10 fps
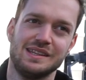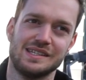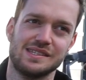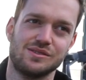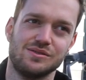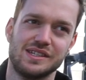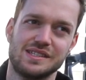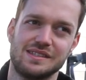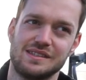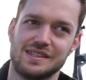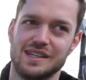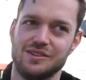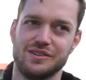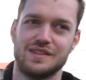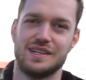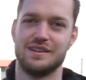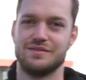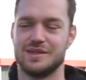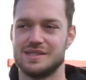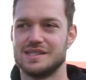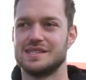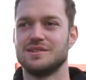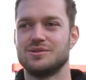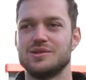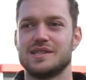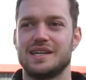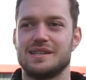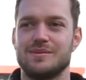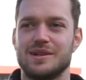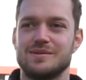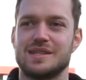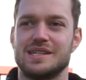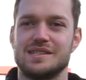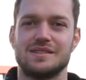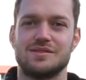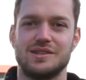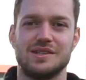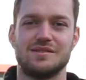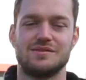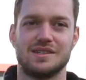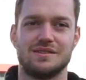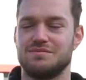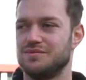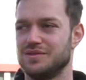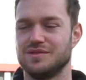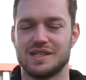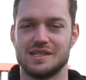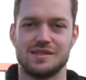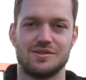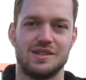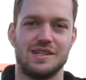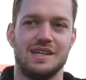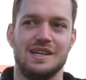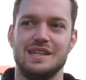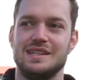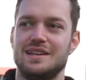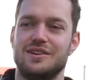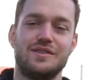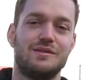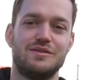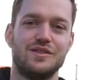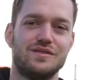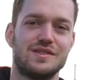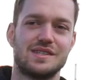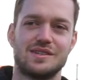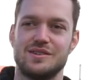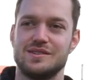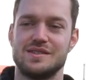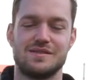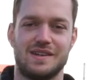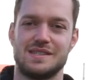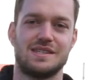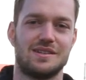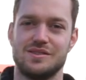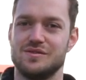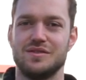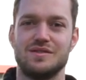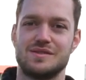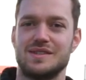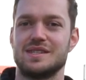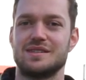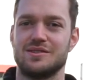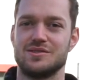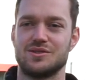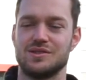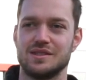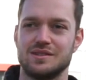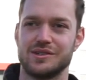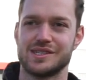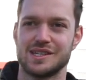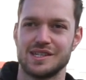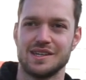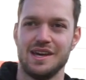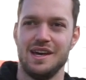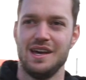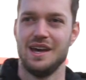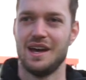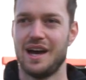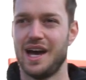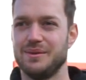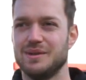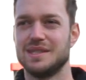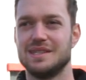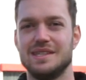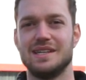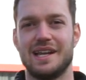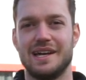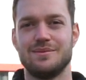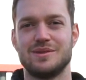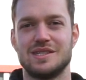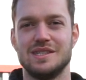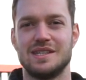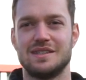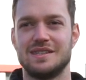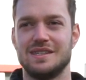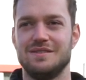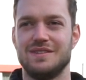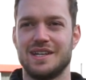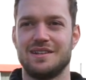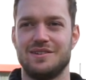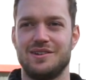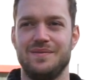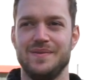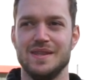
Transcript: das ist sowas, der läuft halt einfach, das sind große Kettenbagger mit 30 Tonnen oder 35 Tonnen, die laufen aber 15.000, 20.000, 25.000 Stunden in Deutschland, aber die kleinen Maschinen, die werden halt auch